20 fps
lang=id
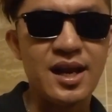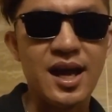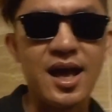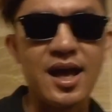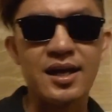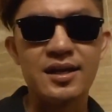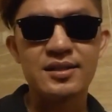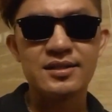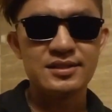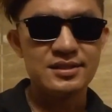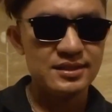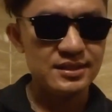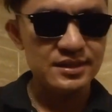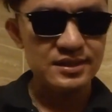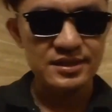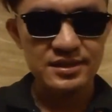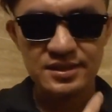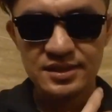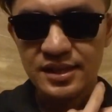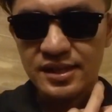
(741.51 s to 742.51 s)
nah
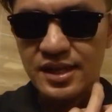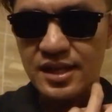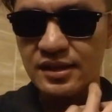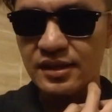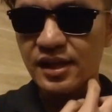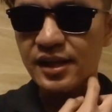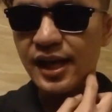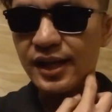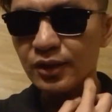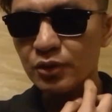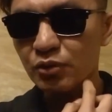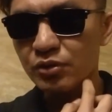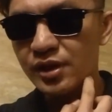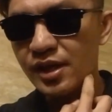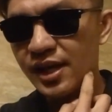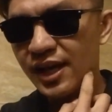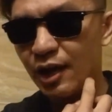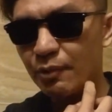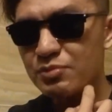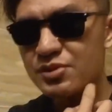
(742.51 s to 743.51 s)
jadi ini
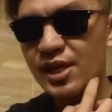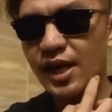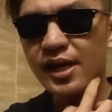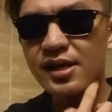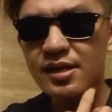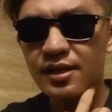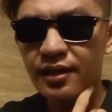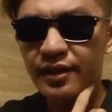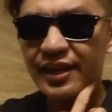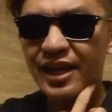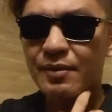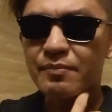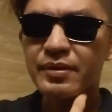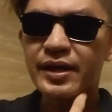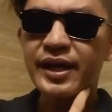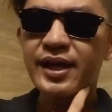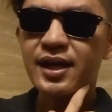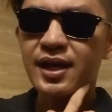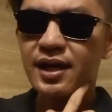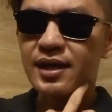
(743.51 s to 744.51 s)
tergantung ya kalau misalkan kita tanya
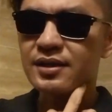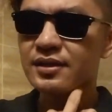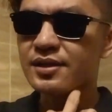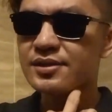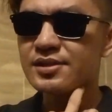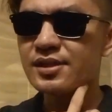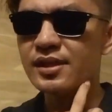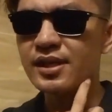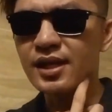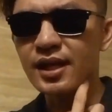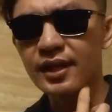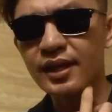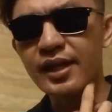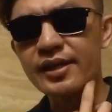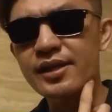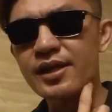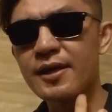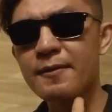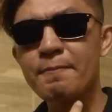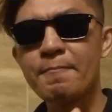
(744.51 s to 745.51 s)
mereka di sini
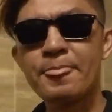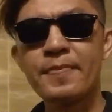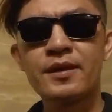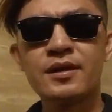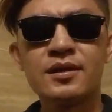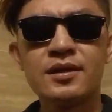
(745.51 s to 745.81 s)
katanya